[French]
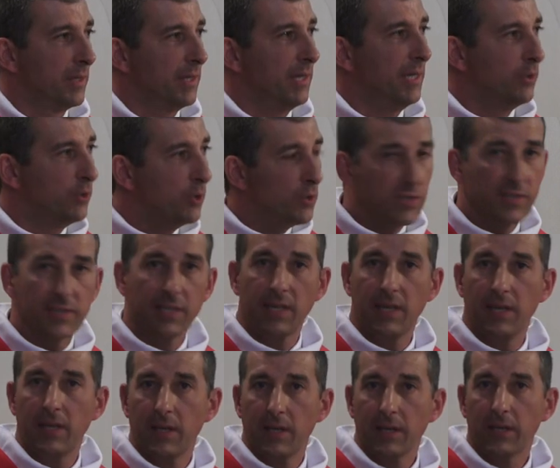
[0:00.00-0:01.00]
et Dieu
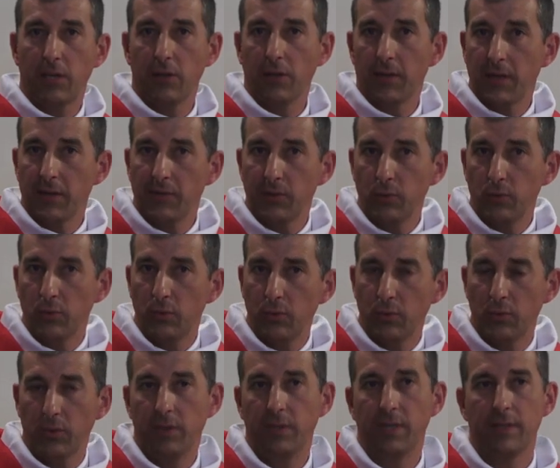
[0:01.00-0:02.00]
sait qu'il y en avait
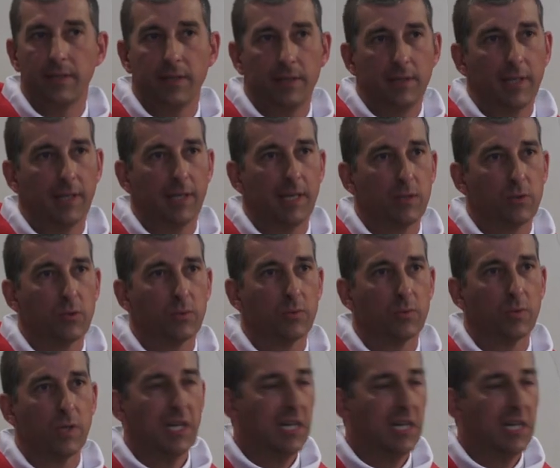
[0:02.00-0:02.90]
eu des, raisons.